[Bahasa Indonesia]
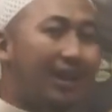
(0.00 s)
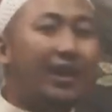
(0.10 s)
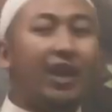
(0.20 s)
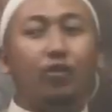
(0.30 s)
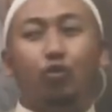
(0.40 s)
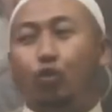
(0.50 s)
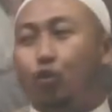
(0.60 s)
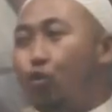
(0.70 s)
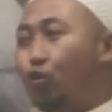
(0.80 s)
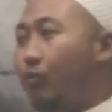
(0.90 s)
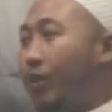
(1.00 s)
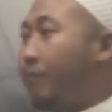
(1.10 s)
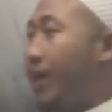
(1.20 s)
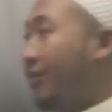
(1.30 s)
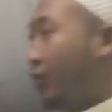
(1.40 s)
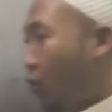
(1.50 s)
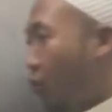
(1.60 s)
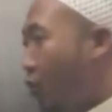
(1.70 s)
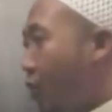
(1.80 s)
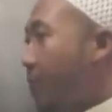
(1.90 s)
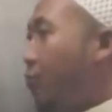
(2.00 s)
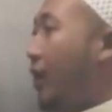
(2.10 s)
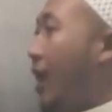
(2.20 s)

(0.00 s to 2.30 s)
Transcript: kun hukuma makruh mun